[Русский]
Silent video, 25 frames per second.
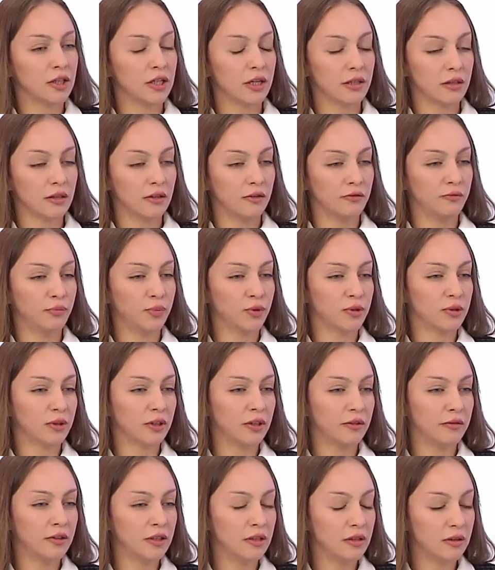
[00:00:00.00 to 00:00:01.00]
часто в
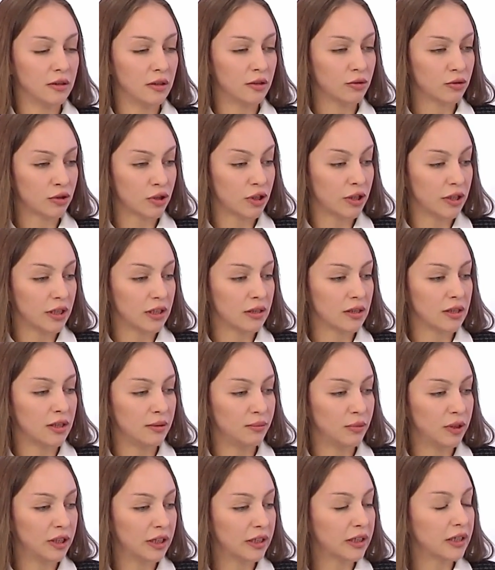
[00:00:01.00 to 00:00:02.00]
постковиде нарушается
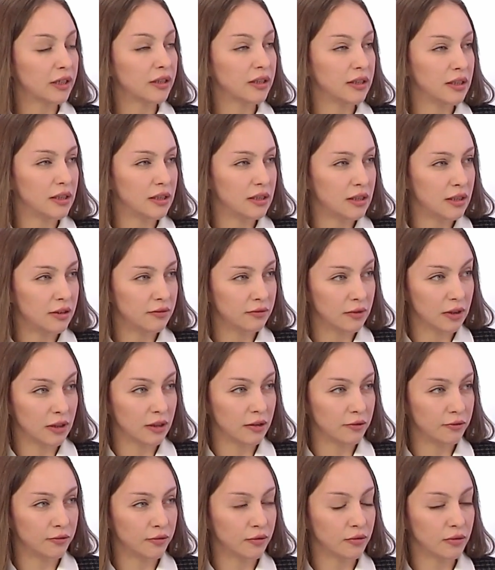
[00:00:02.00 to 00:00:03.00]
именно
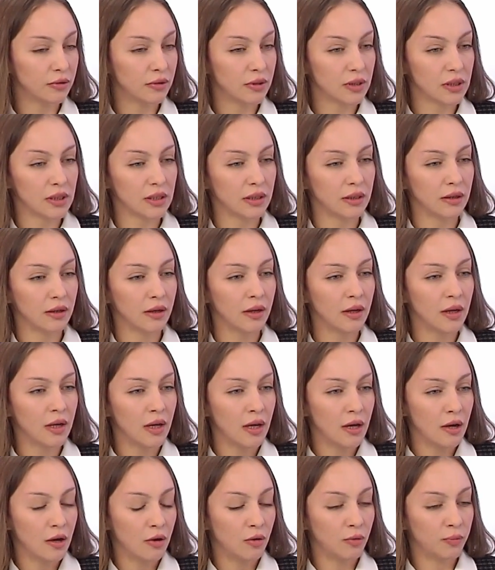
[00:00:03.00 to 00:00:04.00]
когнитивная функция.
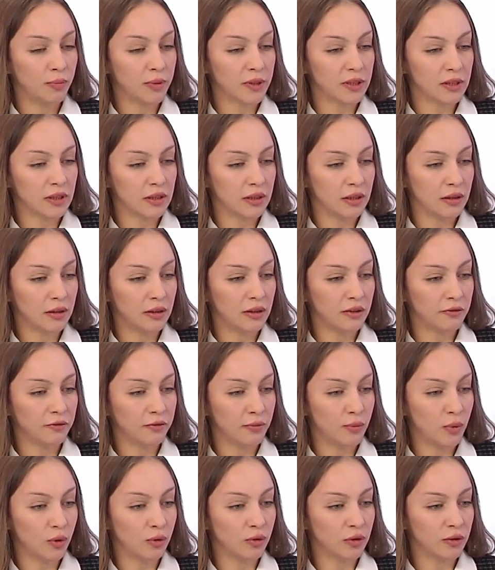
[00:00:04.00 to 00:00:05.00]
У
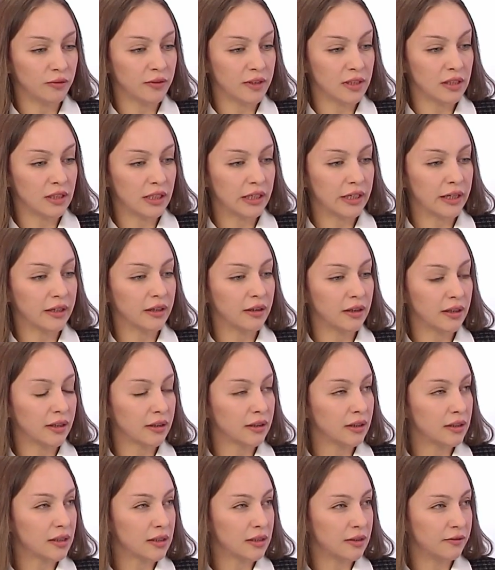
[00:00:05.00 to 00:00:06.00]
пациентов могут возникать
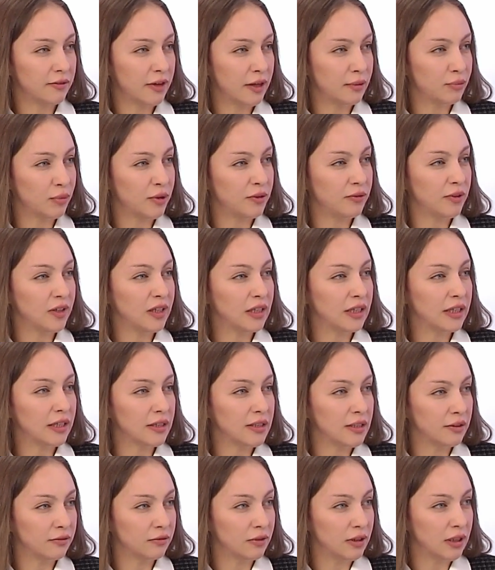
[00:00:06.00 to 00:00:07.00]
так называемые
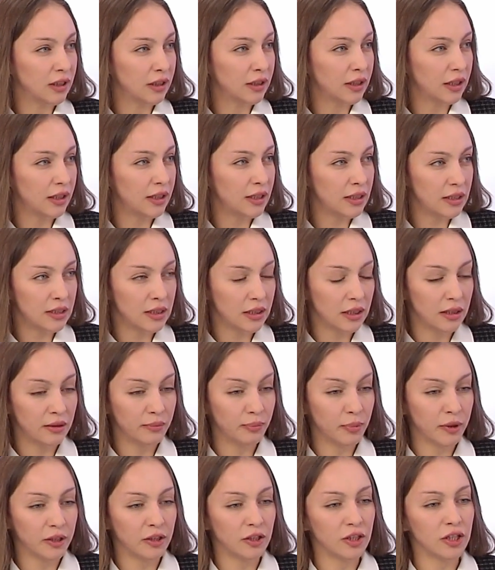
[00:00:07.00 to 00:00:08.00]
вегетативные кризы или
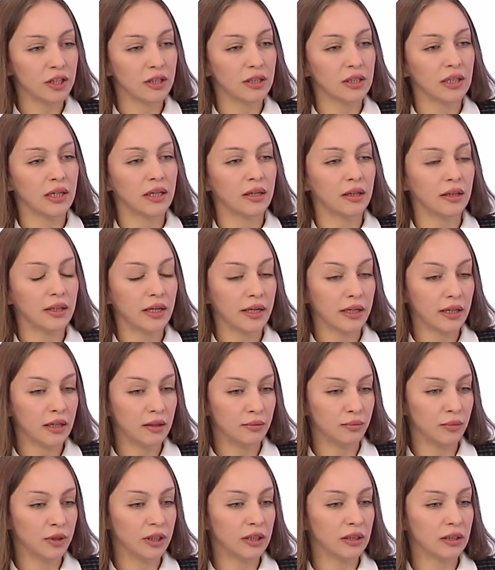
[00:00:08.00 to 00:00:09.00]
панические
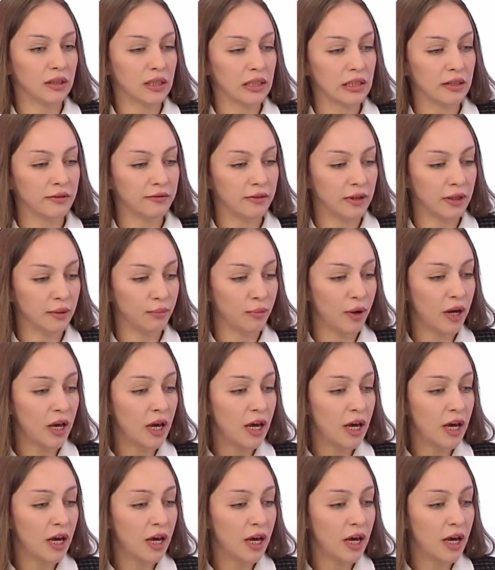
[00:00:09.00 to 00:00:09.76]
атаки, мы их называем.